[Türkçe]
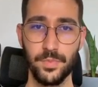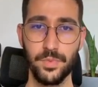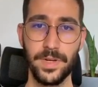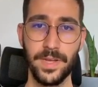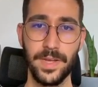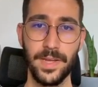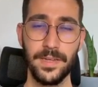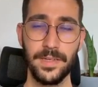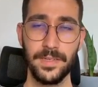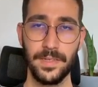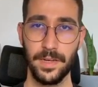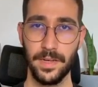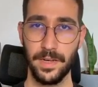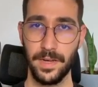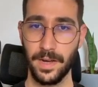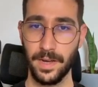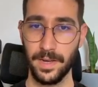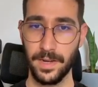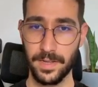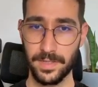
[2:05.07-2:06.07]
Buraya
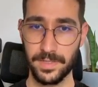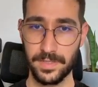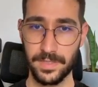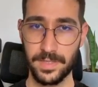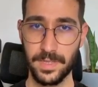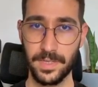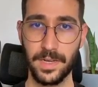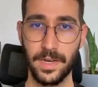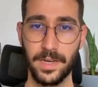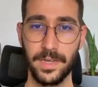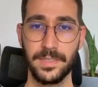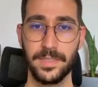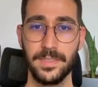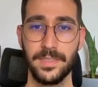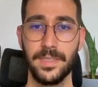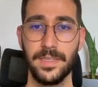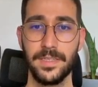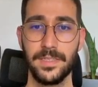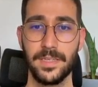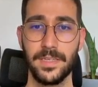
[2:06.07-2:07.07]
hali hazırda kayıtlı
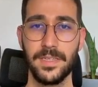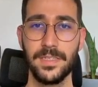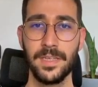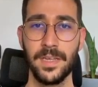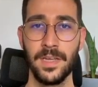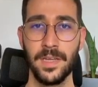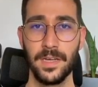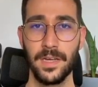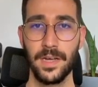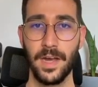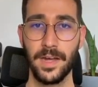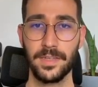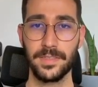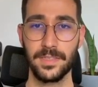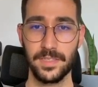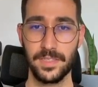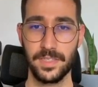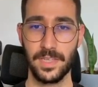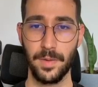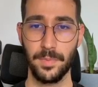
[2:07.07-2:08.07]
değilseniz
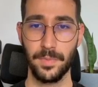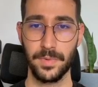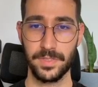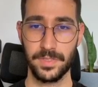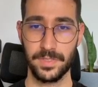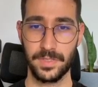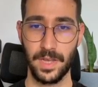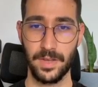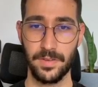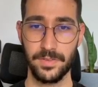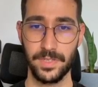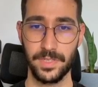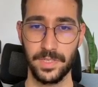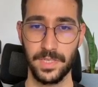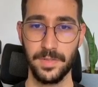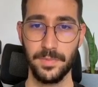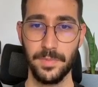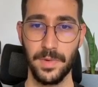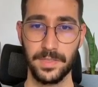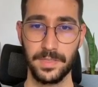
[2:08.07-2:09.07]
kaydınızı yapmanızı tavsiye
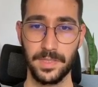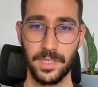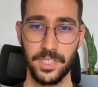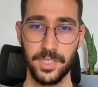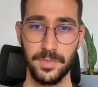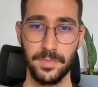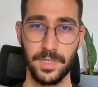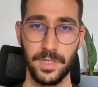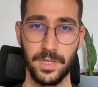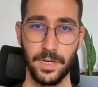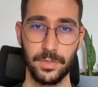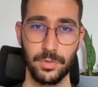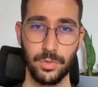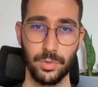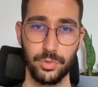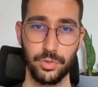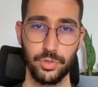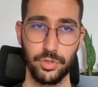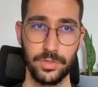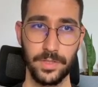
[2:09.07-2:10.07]
ederim. Hatta şimdi kayıt
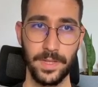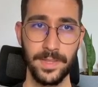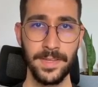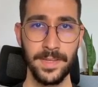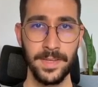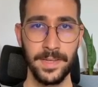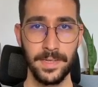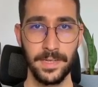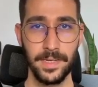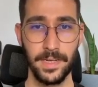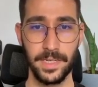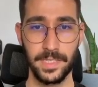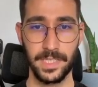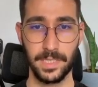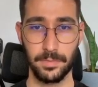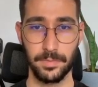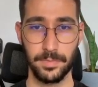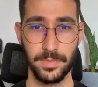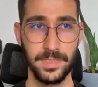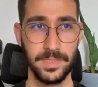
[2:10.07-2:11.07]
ol tuşundan kayıt
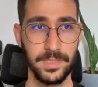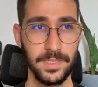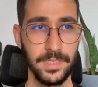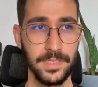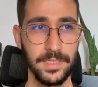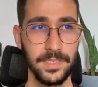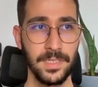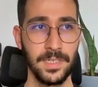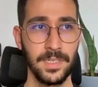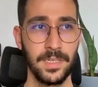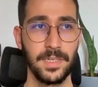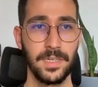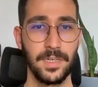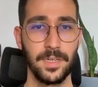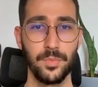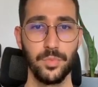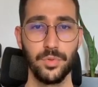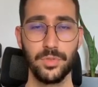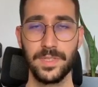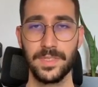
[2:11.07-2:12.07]
yapabilirsiniz.
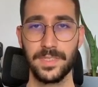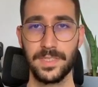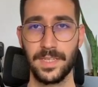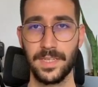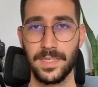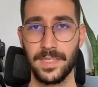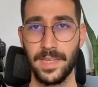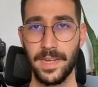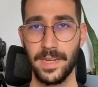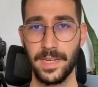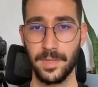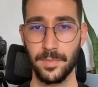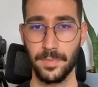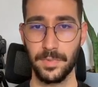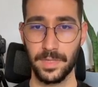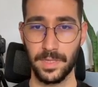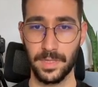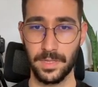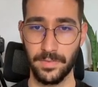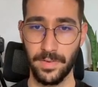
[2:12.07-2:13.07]
E, burada zaten gerekli
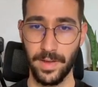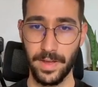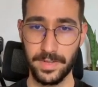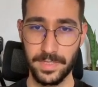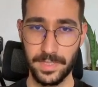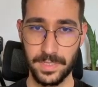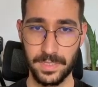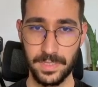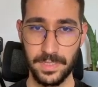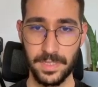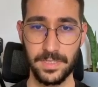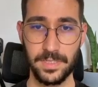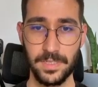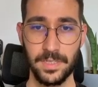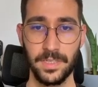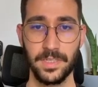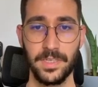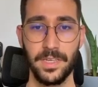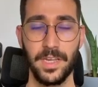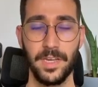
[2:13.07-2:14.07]
bilgileri vereceksiniz.
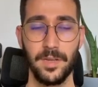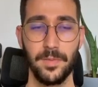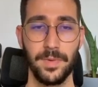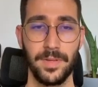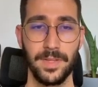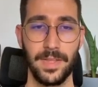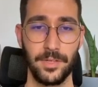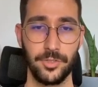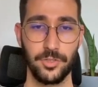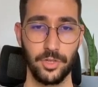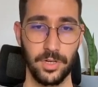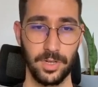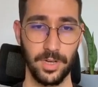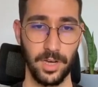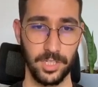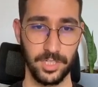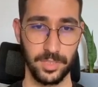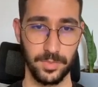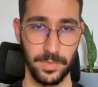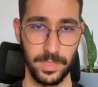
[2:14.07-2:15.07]
Gerekli bilgiler şu an
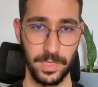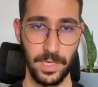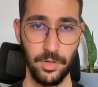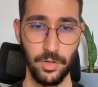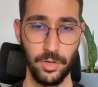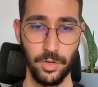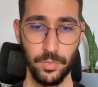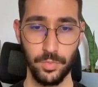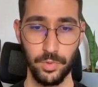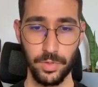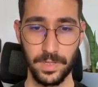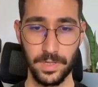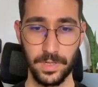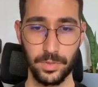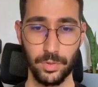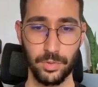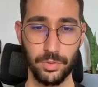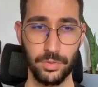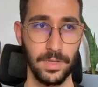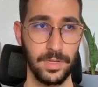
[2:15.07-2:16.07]
karşıma geliyor. Buraları
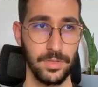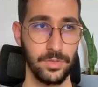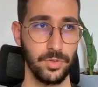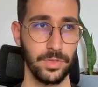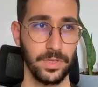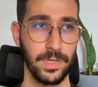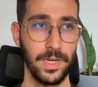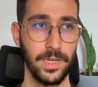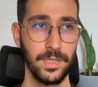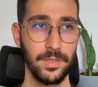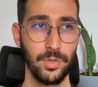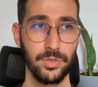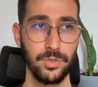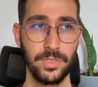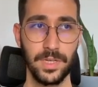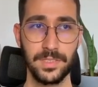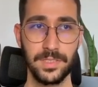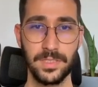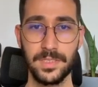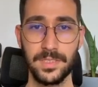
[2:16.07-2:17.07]
dolduktan sonra kayıt
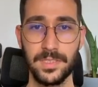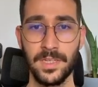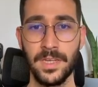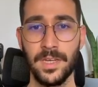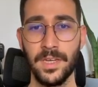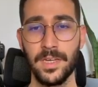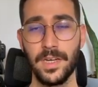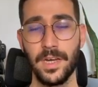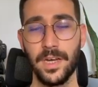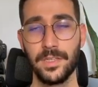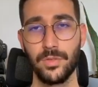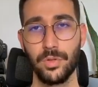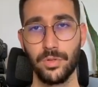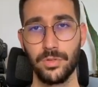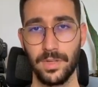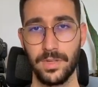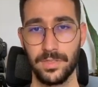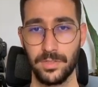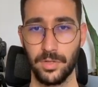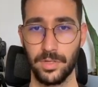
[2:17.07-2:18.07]
olacaksınız. Kayıt
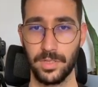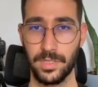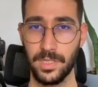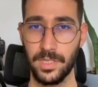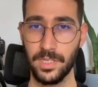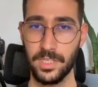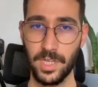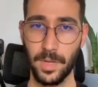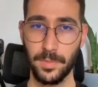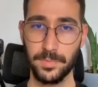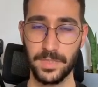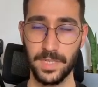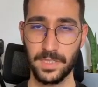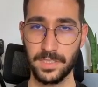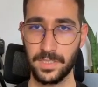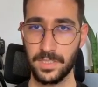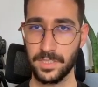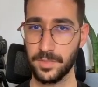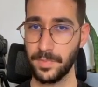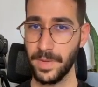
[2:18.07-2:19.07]
olduktan sonra giriş
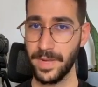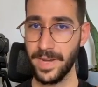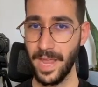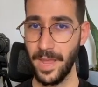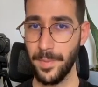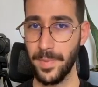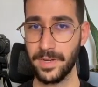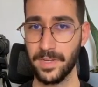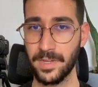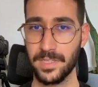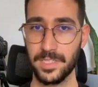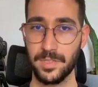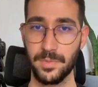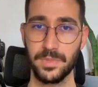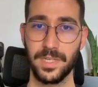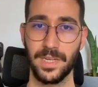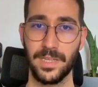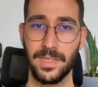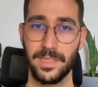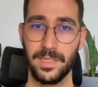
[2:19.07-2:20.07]
yapacaksınız. Ben hemen hızlı bir
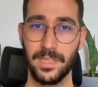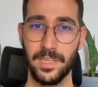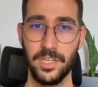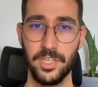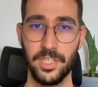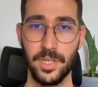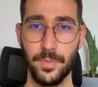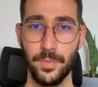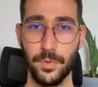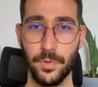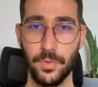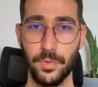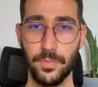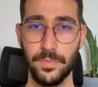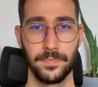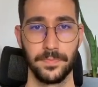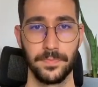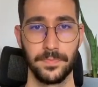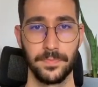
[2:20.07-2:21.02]
şekilde giriş yapıyorum.